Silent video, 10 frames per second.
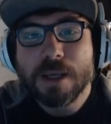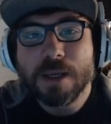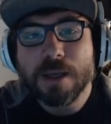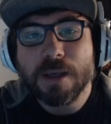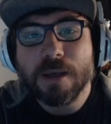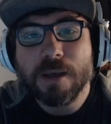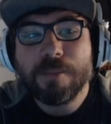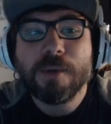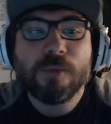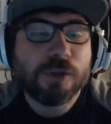e
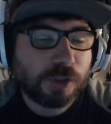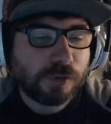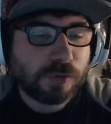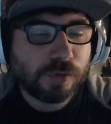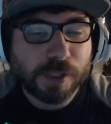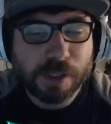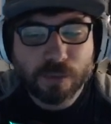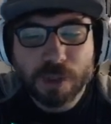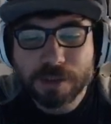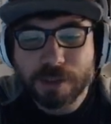abbiamo deciso di usare
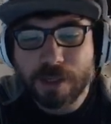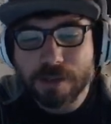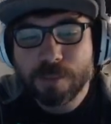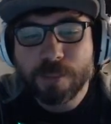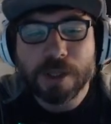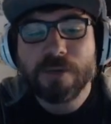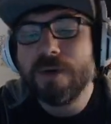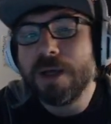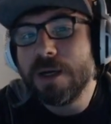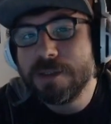quella di ragni per
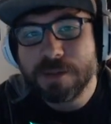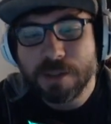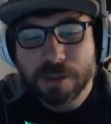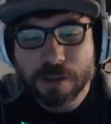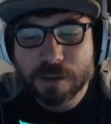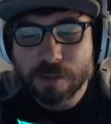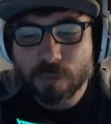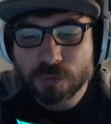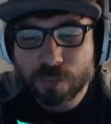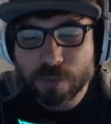fare le stringhe anche
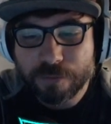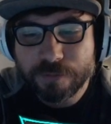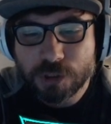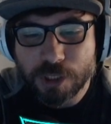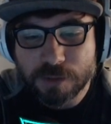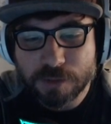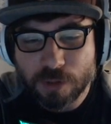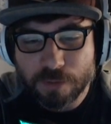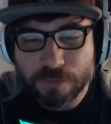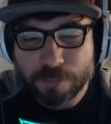molto più efficiente ora vi